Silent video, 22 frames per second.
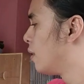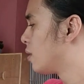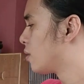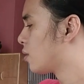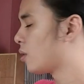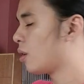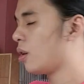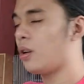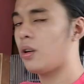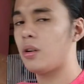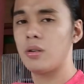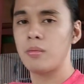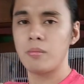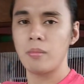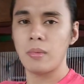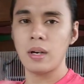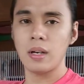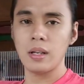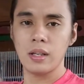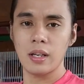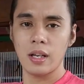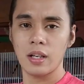So,
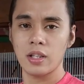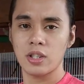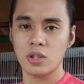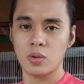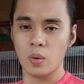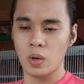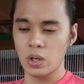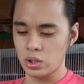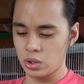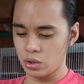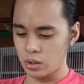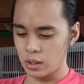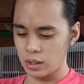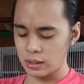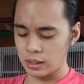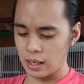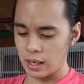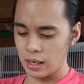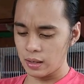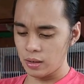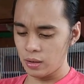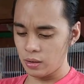mag-next question na
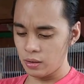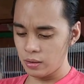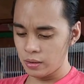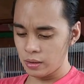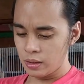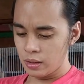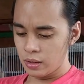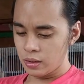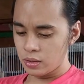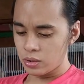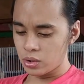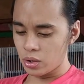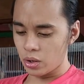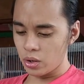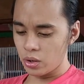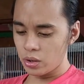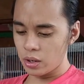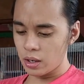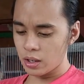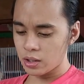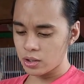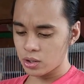tayo. So,
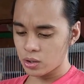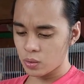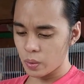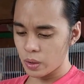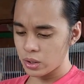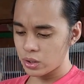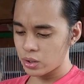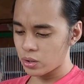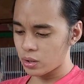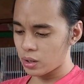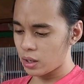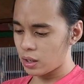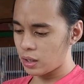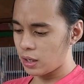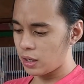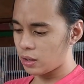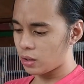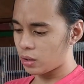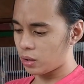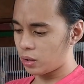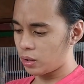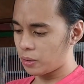yung next question
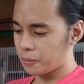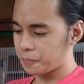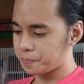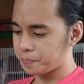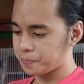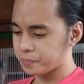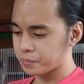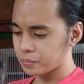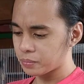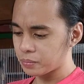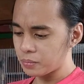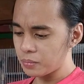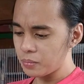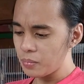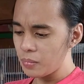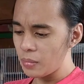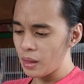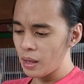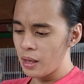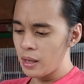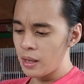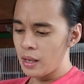dito,
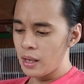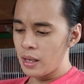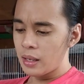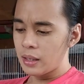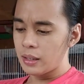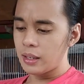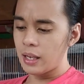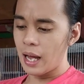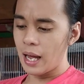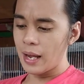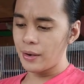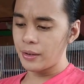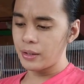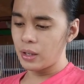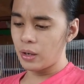gaano